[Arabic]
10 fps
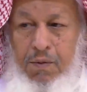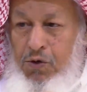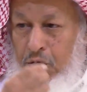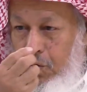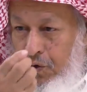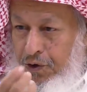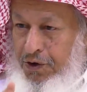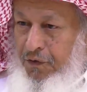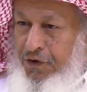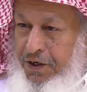بالخلق
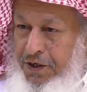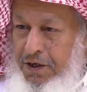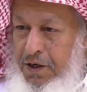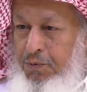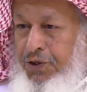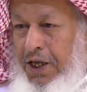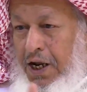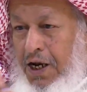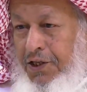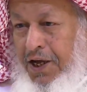الرفيع
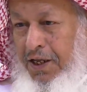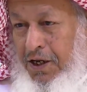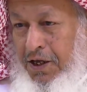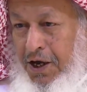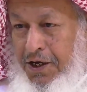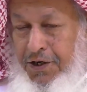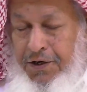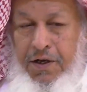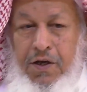بالدلالة على الخير